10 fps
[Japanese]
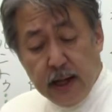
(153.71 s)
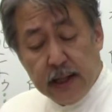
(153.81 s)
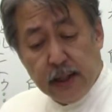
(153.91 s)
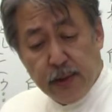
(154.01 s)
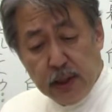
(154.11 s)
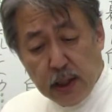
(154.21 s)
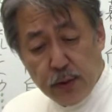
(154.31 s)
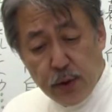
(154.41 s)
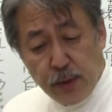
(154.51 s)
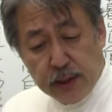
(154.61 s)
頭には
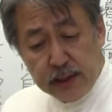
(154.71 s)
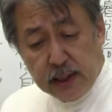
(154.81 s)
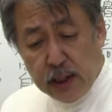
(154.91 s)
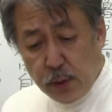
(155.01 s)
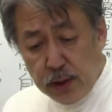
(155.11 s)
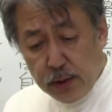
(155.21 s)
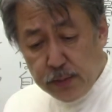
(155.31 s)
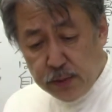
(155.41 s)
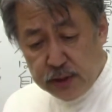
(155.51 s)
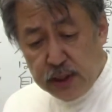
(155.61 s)
古ぼけた毛織の
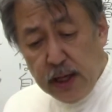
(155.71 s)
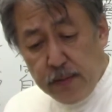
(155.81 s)
帽子、